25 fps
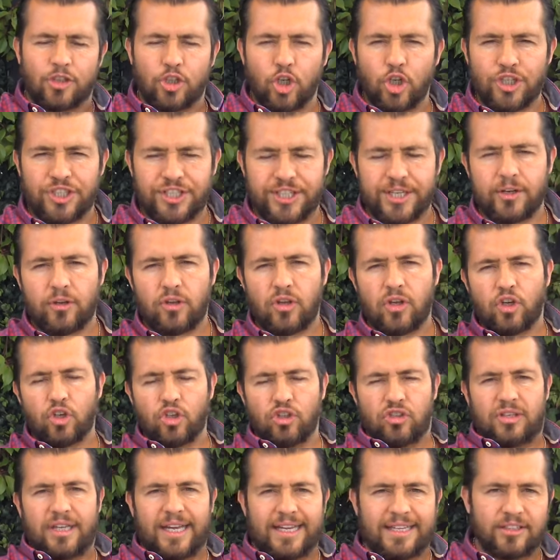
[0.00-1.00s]
Soy Ciro Di
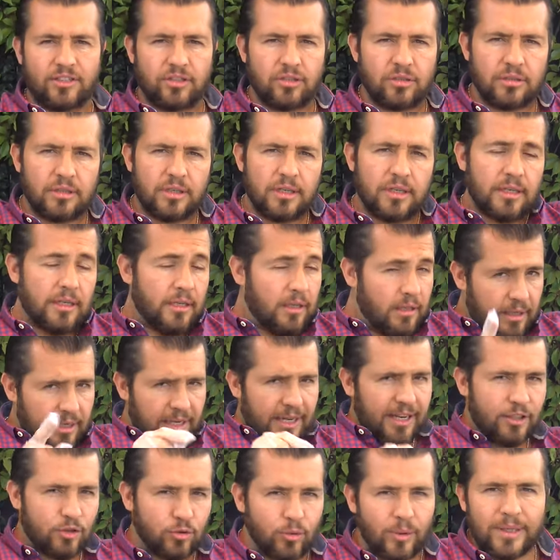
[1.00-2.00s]
Costanzo
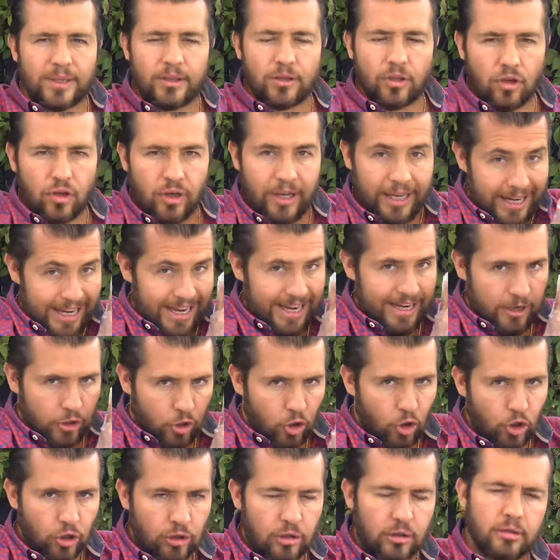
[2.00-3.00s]
y les cuento en
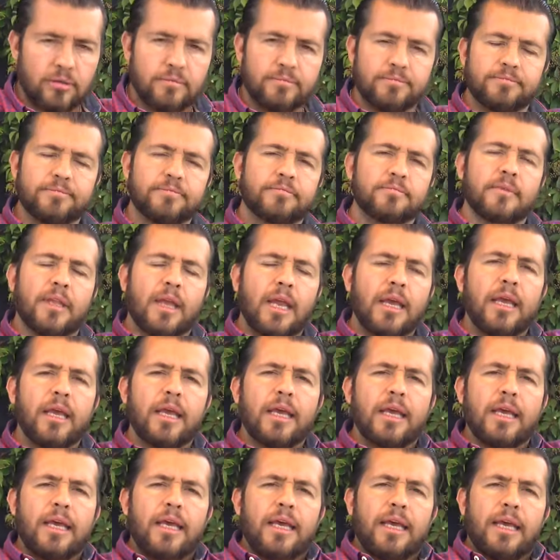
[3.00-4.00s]
corto.
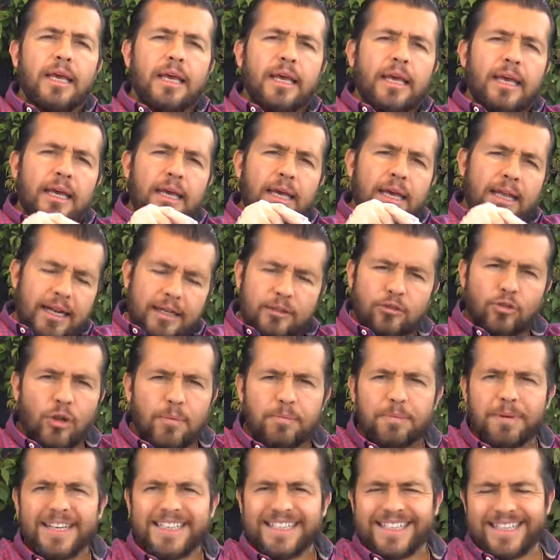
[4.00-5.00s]
El
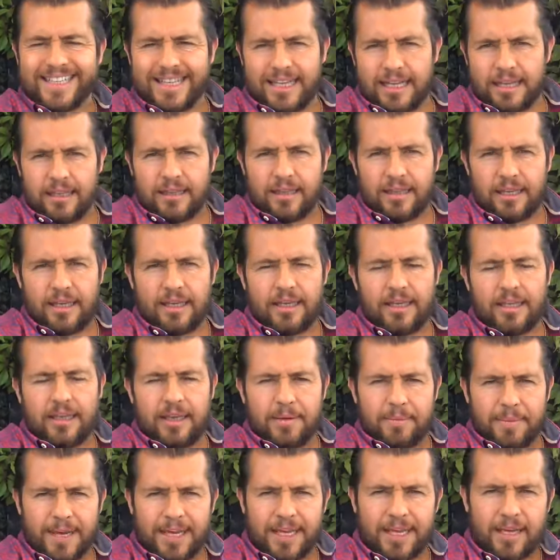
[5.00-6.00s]
actual presidente
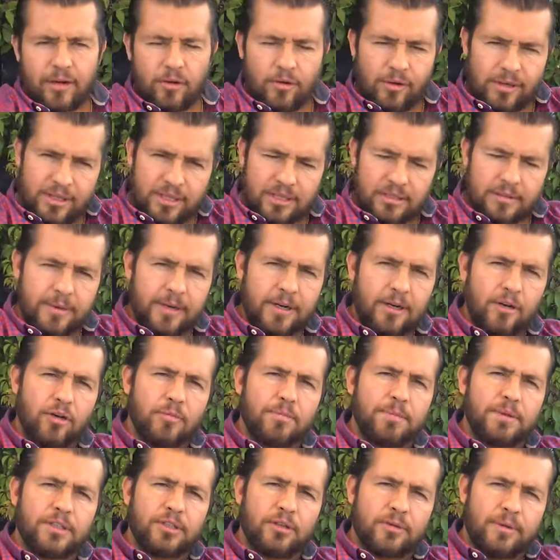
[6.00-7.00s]
de México, Andrés Manuel
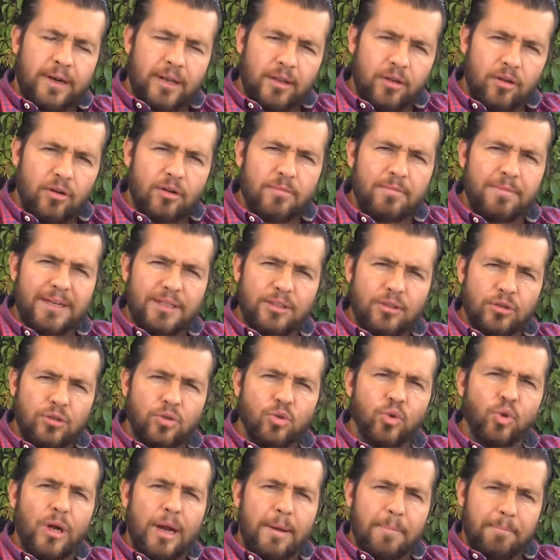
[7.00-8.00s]
López Obrador, basó
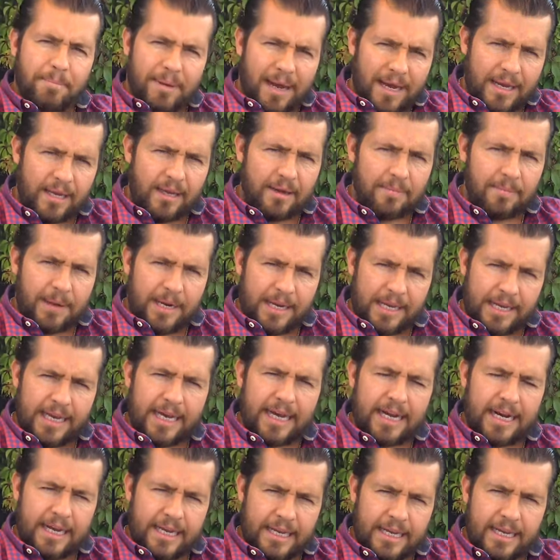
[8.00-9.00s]
su campaña para
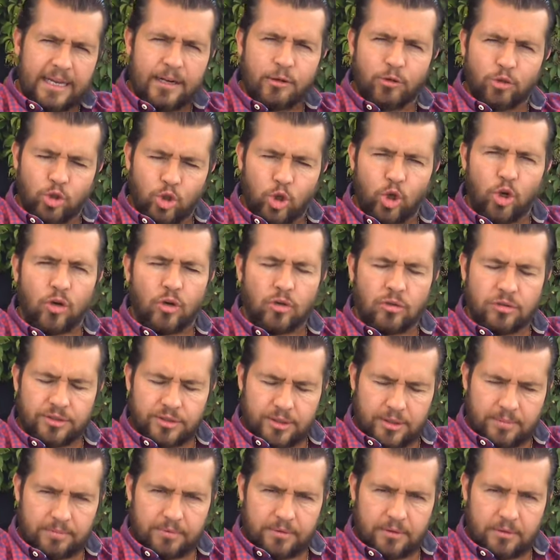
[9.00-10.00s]
llegar ahí en un solo
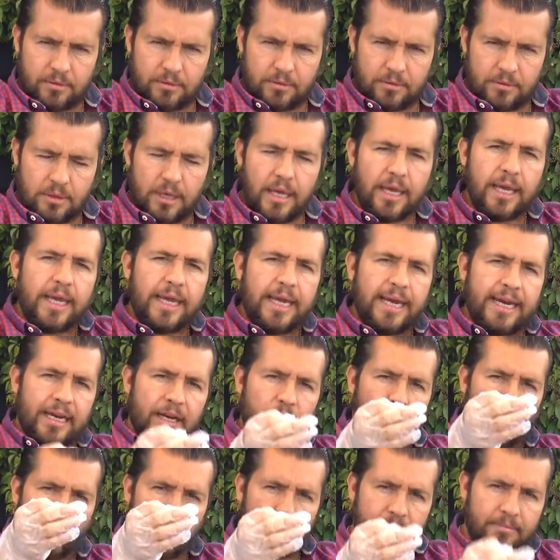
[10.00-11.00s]
concepto,
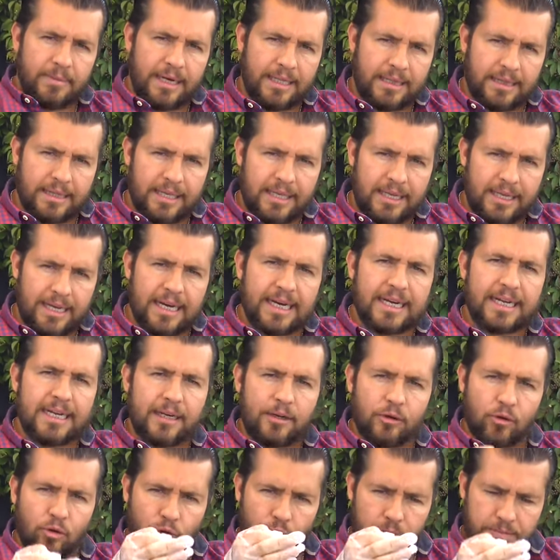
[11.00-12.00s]
el combate a
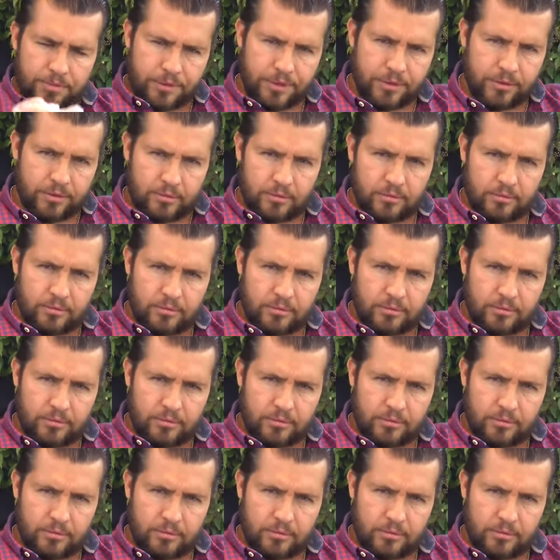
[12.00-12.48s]
la corrupción.